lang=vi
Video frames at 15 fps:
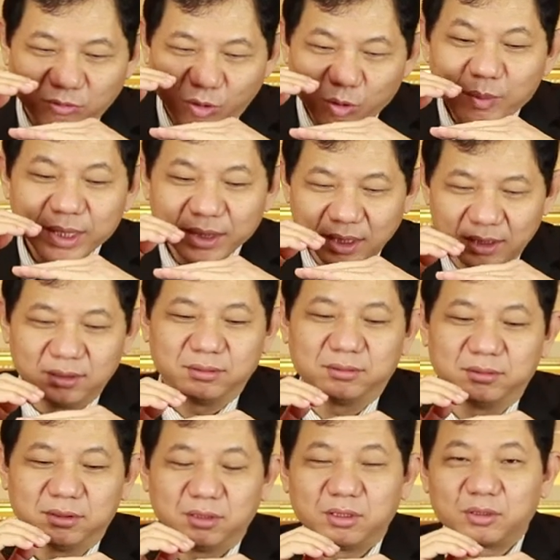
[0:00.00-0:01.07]
vú bình thường
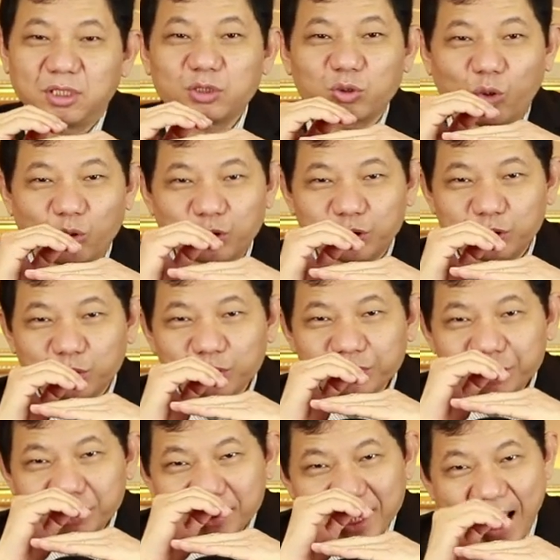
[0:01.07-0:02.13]
nó tụt
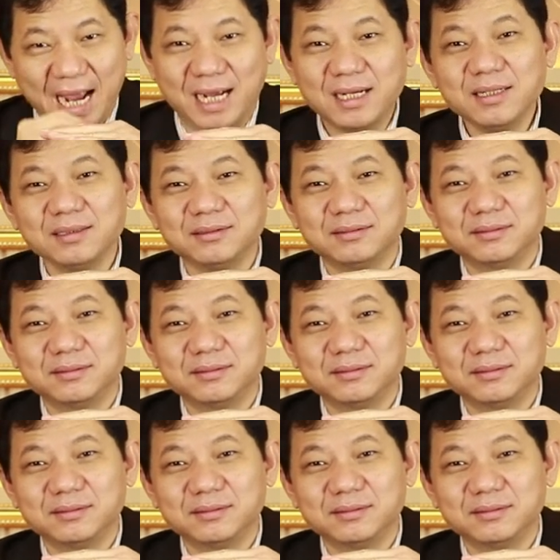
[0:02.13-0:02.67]
xuống dưới hẳn